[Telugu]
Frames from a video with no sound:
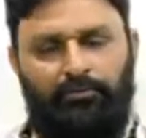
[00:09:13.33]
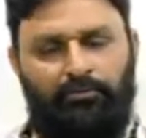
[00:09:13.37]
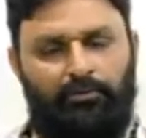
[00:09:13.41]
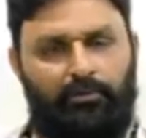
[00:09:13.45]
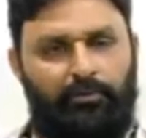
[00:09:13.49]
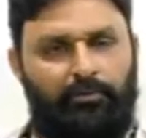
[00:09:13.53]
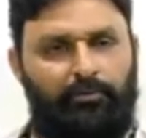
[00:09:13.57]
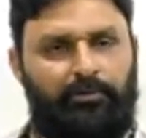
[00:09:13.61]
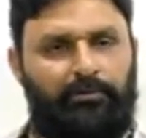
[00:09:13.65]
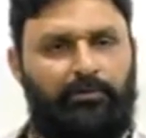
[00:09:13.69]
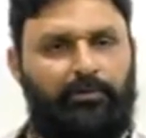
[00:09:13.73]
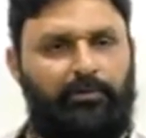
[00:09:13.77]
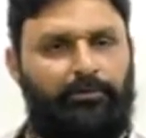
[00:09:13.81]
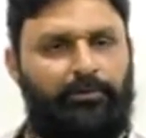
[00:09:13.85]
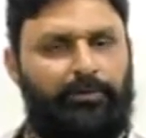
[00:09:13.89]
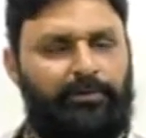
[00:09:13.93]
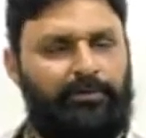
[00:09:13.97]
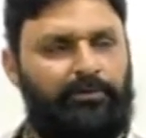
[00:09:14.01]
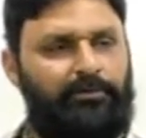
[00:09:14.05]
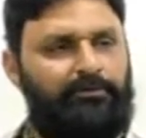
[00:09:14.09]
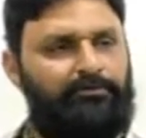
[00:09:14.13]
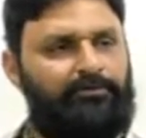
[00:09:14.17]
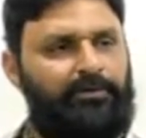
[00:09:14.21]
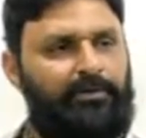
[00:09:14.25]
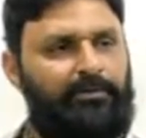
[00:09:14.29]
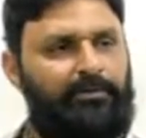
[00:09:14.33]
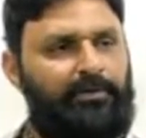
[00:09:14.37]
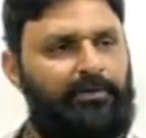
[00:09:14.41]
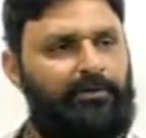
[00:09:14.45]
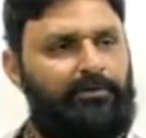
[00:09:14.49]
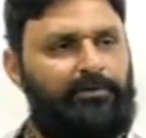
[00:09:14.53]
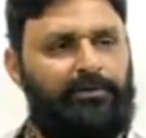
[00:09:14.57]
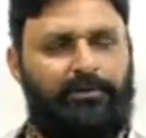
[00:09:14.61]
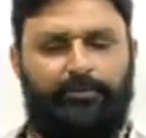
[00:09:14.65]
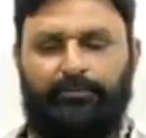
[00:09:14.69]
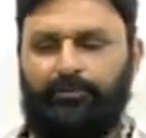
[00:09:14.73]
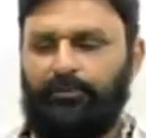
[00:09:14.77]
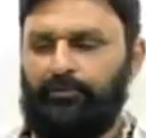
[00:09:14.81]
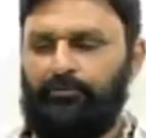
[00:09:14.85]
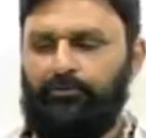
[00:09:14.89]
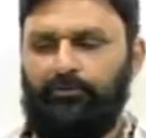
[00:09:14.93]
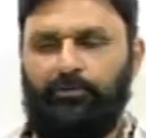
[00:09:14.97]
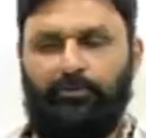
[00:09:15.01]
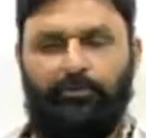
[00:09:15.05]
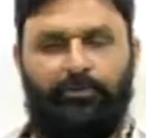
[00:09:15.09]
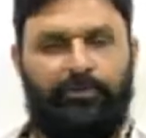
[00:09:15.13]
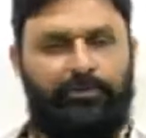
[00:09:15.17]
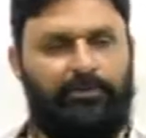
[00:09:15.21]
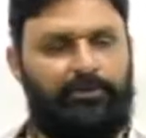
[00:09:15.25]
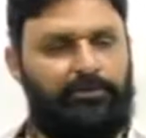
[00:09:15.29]
తొమ్మిదిలో ప్రజలు సమాధానం చెప్పారు
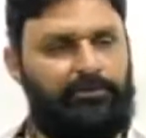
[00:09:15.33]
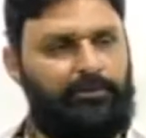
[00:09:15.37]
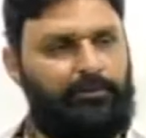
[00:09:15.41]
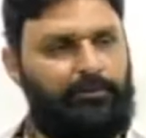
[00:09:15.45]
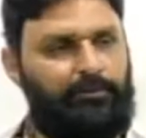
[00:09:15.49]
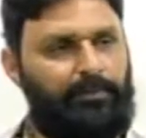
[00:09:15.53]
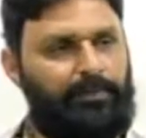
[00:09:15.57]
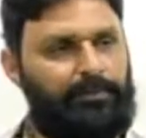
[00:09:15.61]
తొమ్మిది నుంచి